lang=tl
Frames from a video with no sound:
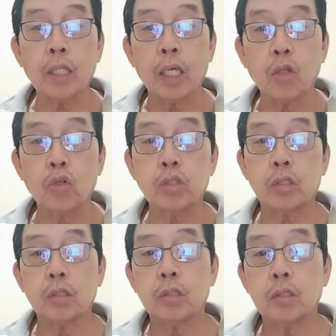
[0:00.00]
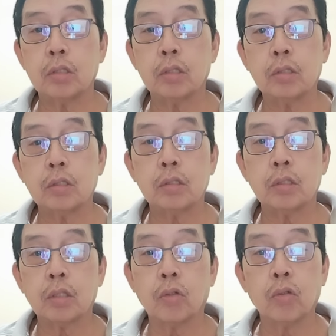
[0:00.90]
kilos.
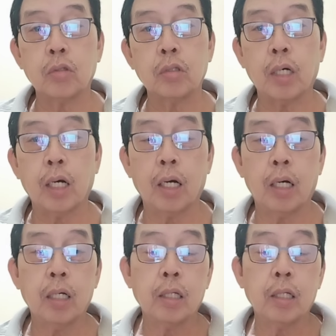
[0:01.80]
Kung uh,